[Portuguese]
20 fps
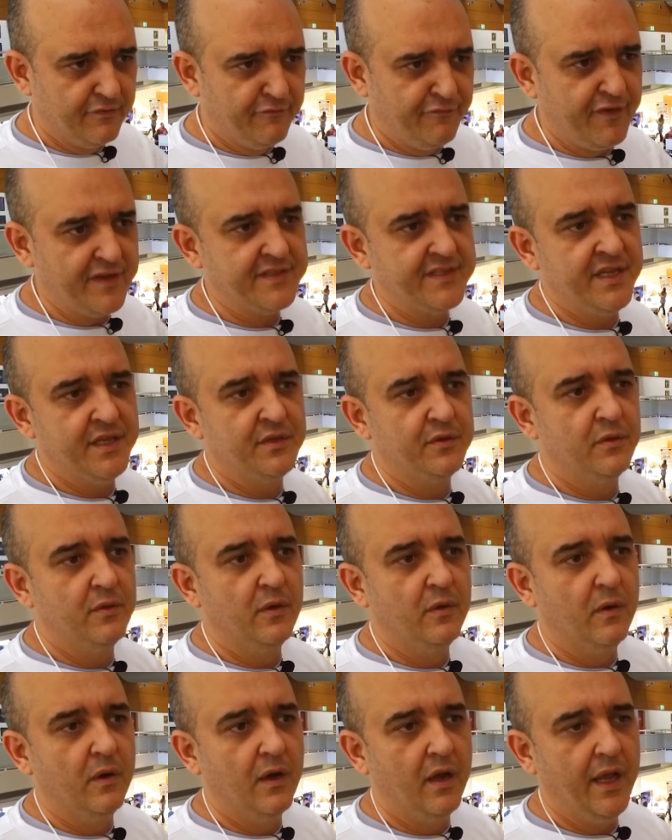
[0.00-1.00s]

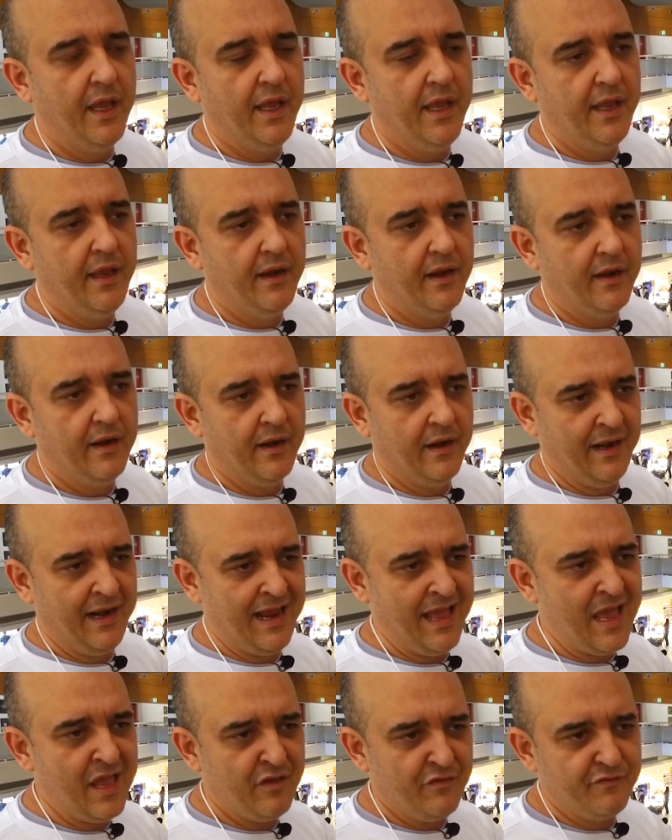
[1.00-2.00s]
fazendo é,
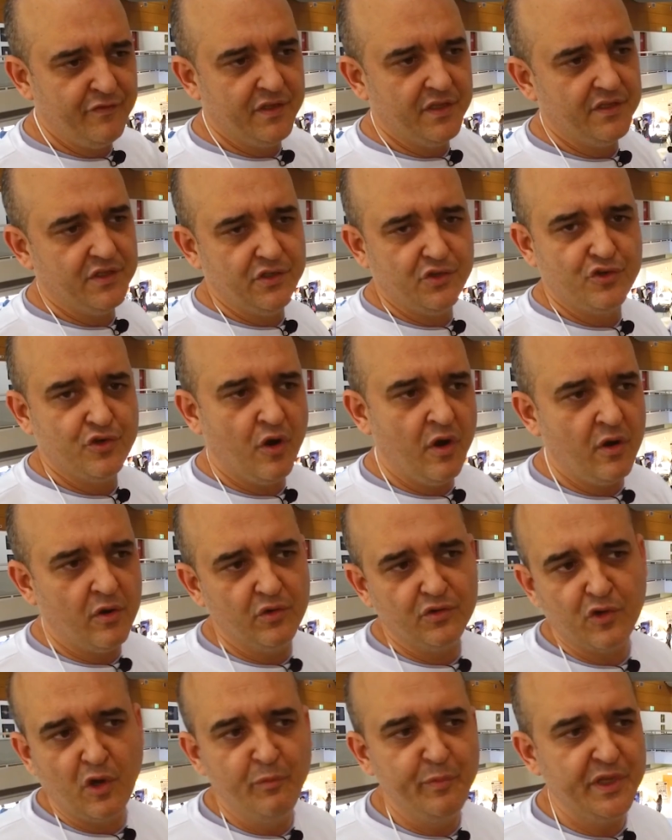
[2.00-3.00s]
live de
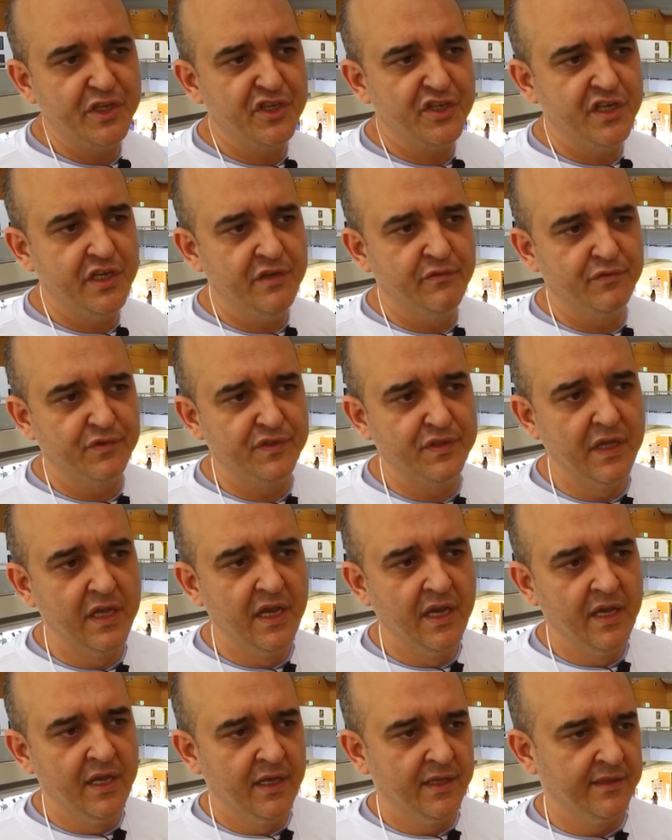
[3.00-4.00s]
jogos competitivos
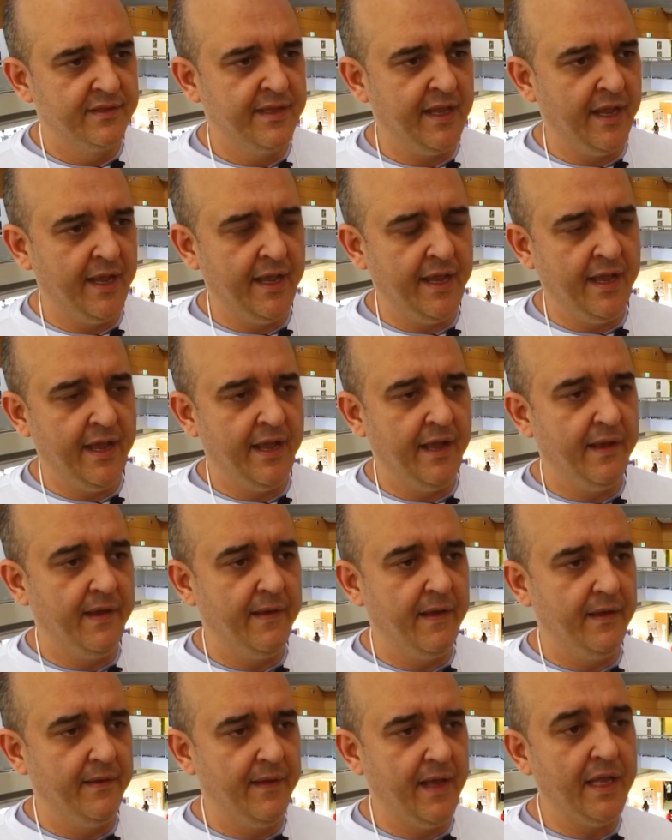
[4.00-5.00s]
da
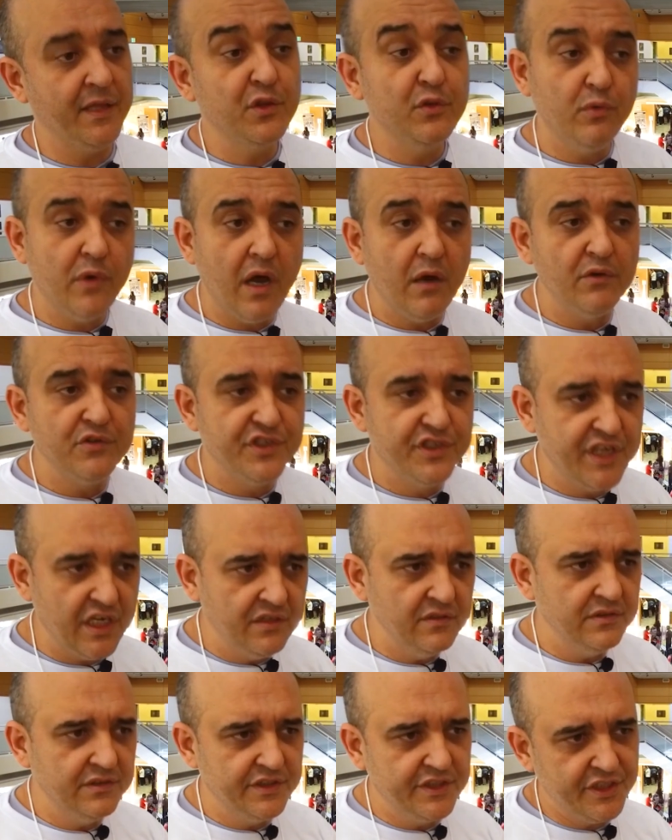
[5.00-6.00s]
atual
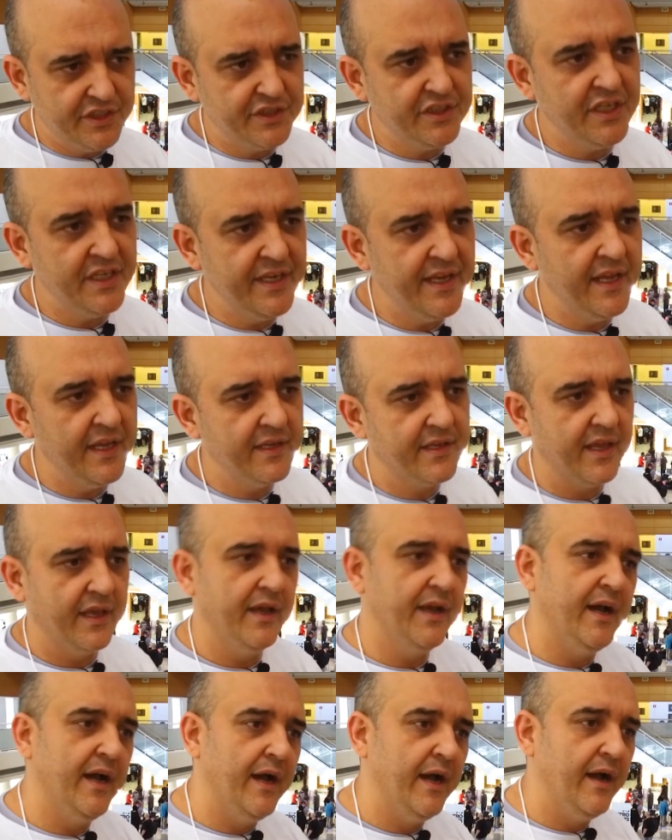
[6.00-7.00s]
Jam GG, né? Que é
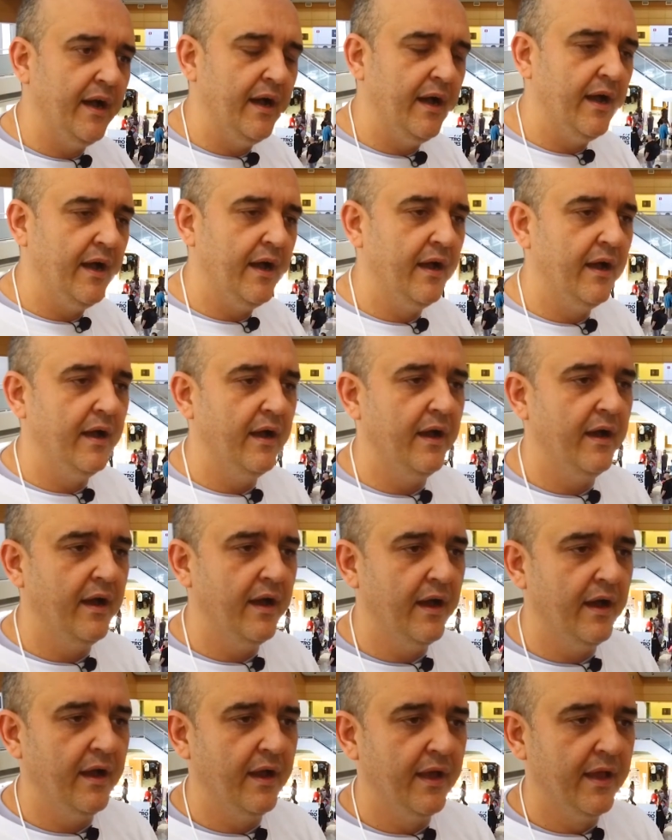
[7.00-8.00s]
a, a,
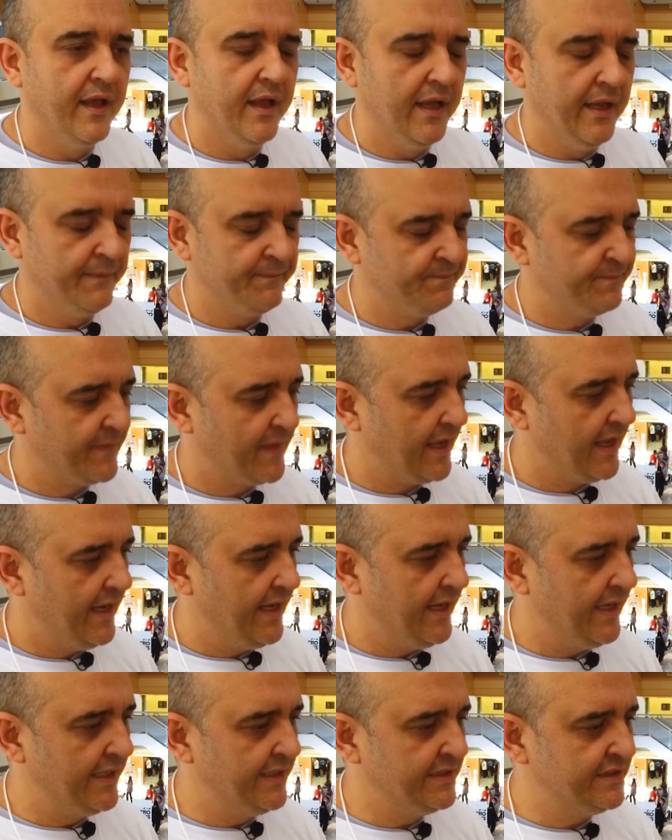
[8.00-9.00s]
a,
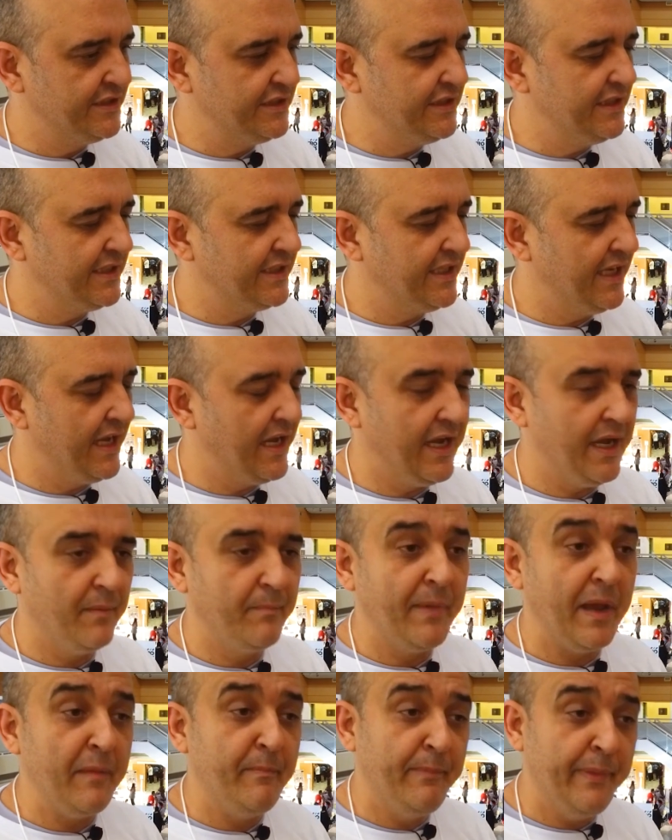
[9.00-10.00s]
a antiga
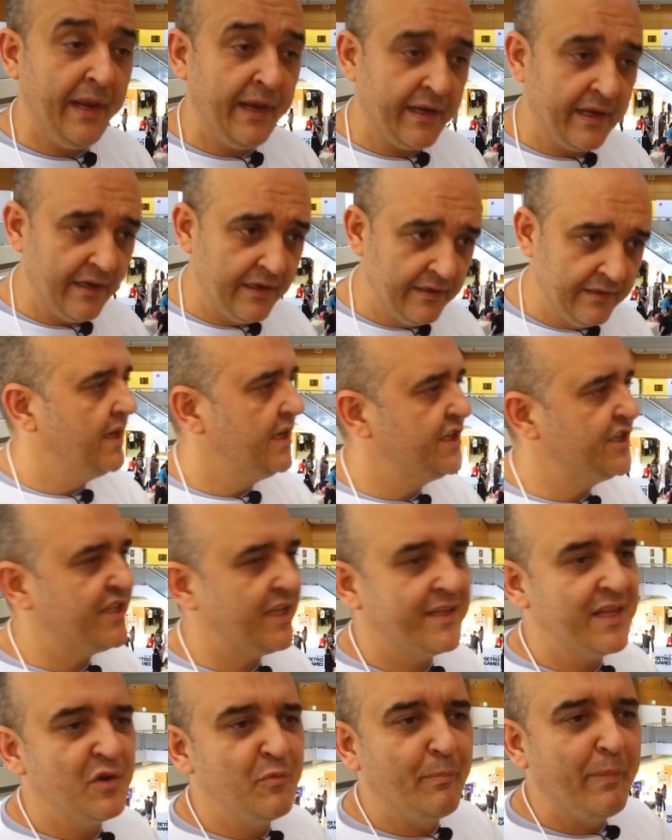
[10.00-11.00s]
Pipepacker. está
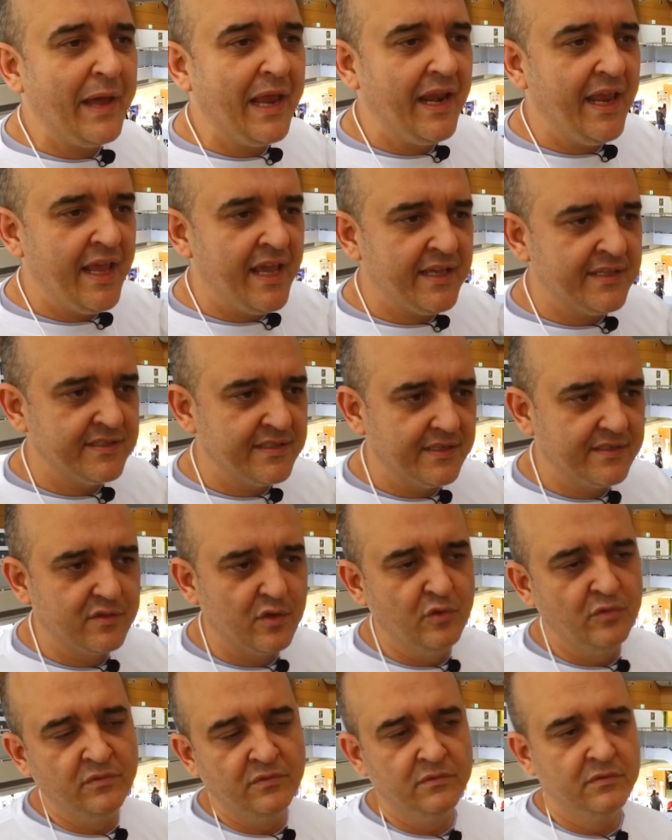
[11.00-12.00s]
tendo palestras
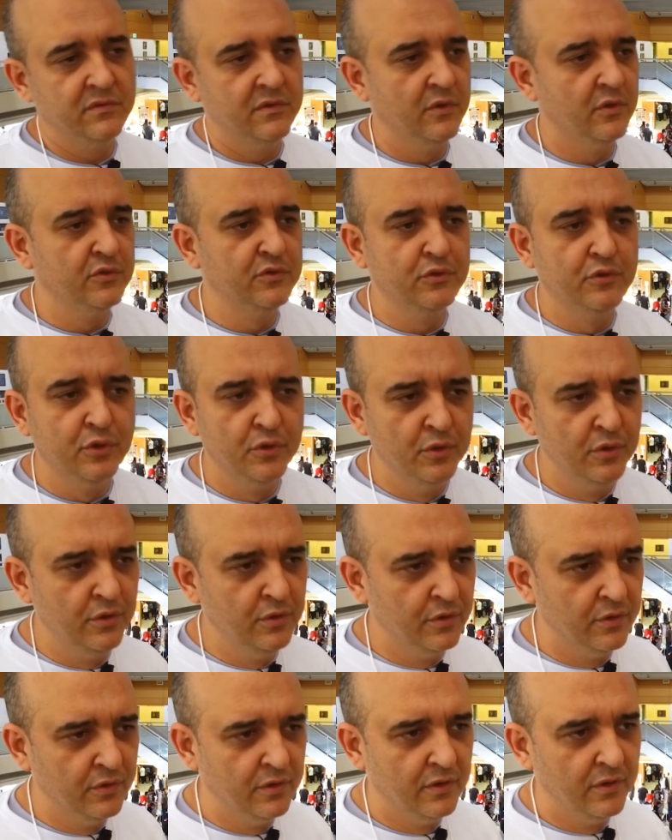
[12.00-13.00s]
com o
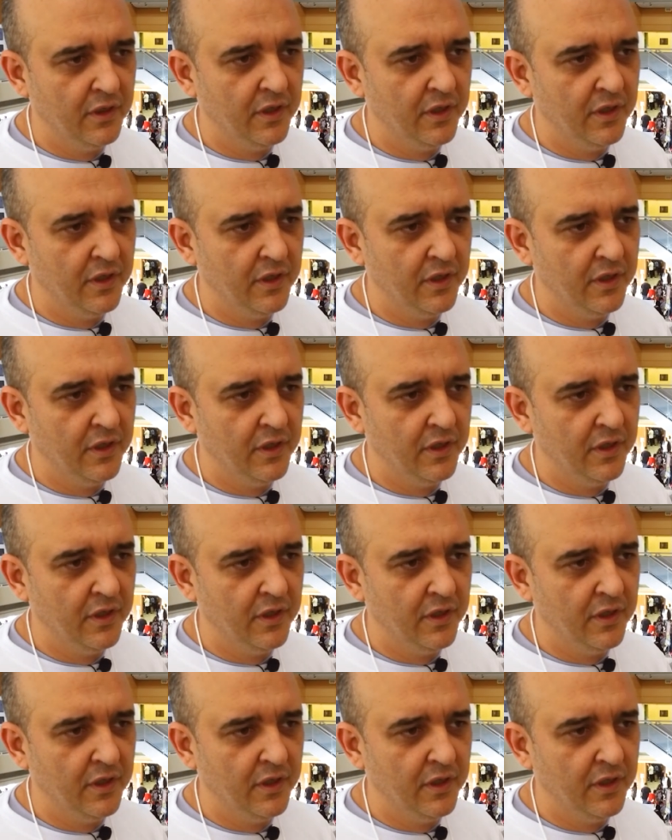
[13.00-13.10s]
Túlio,